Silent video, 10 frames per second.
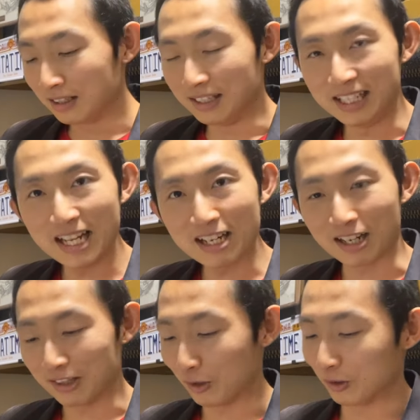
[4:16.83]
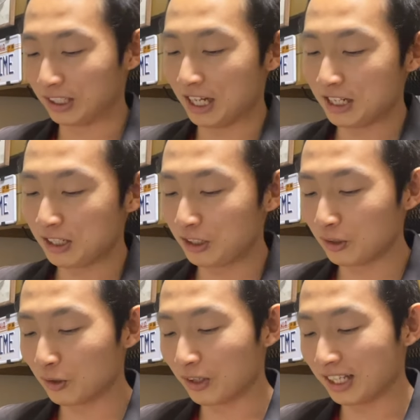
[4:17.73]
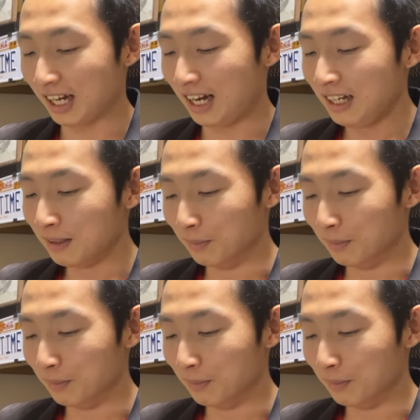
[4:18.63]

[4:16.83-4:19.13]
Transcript: 2年間の研究を経た